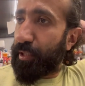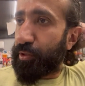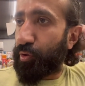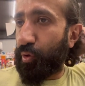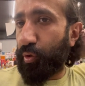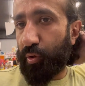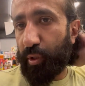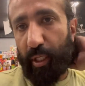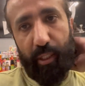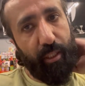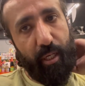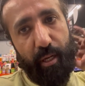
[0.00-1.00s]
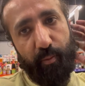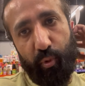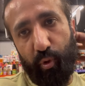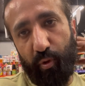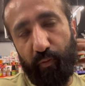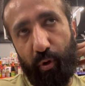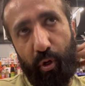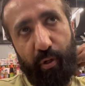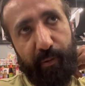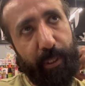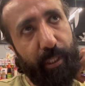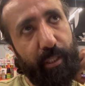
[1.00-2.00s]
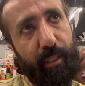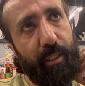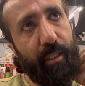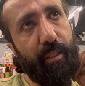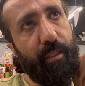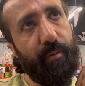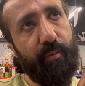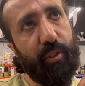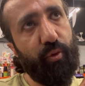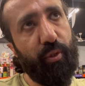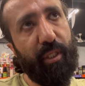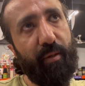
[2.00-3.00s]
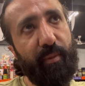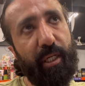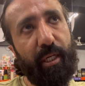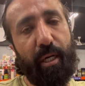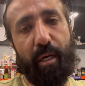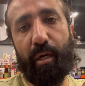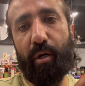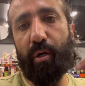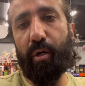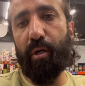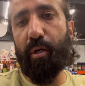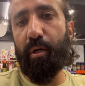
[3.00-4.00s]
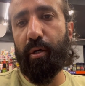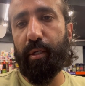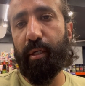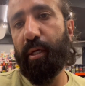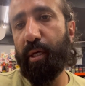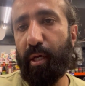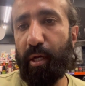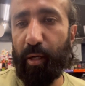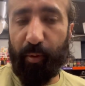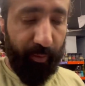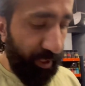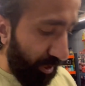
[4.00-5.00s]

तो कल का आपको ब्लॉग फिर मसूरी का मिलेगा और अभी मैं